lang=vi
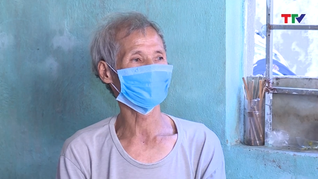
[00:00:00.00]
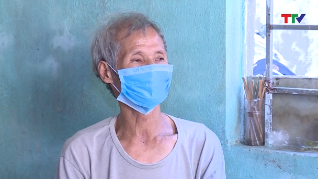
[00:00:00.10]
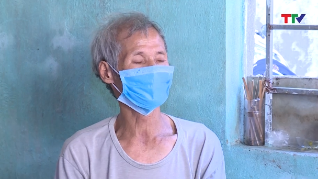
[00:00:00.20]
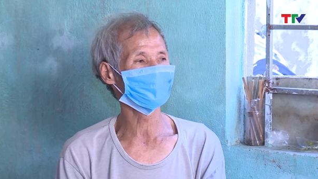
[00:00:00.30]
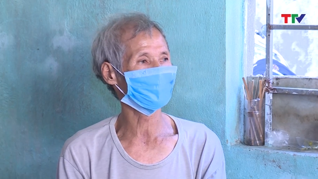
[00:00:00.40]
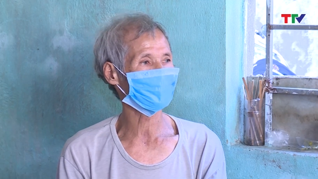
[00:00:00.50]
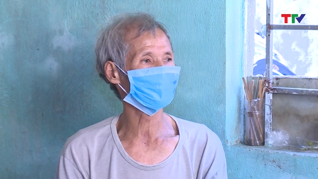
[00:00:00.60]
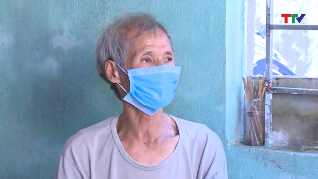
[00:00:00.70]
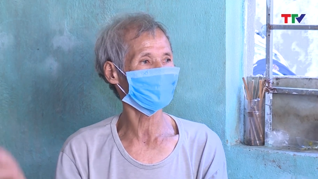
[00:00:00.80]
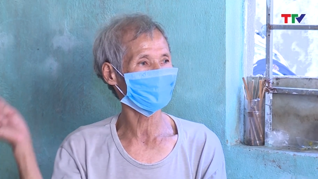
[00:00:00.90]
nó biểu mà
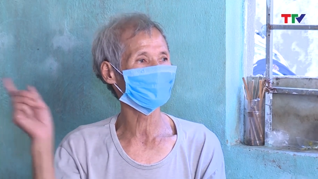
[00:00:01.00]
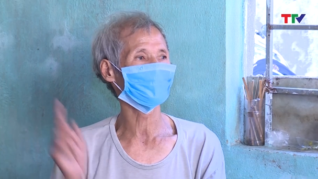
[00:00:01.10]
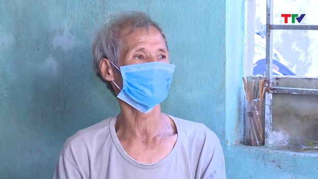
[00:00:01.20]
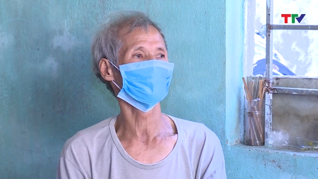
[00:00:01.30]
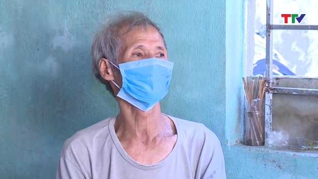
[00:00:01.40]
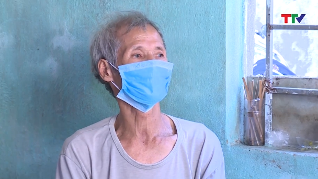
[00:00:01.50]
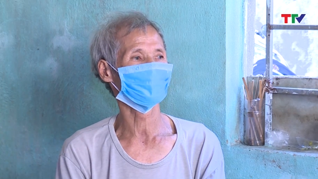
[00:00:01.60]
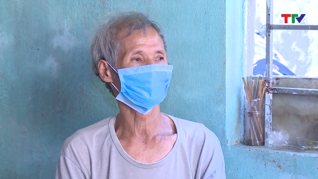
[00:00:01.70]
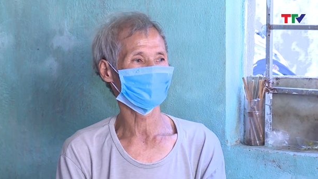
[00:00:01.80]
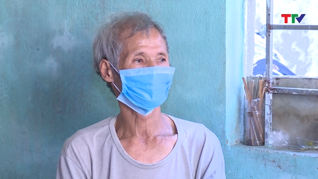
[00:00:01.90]
không có thì mình lại vô bà
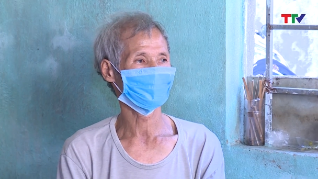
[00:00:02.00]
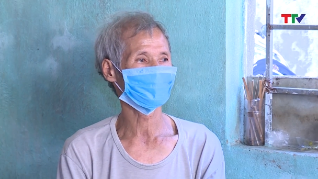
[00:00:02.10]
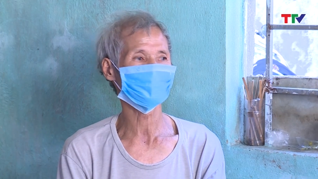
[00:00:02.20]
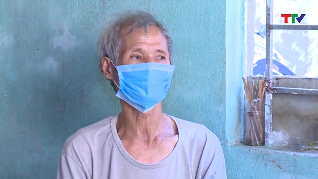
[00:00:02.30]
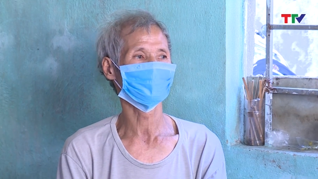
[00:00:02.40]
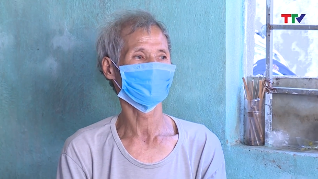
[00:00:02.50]
nội thế thôi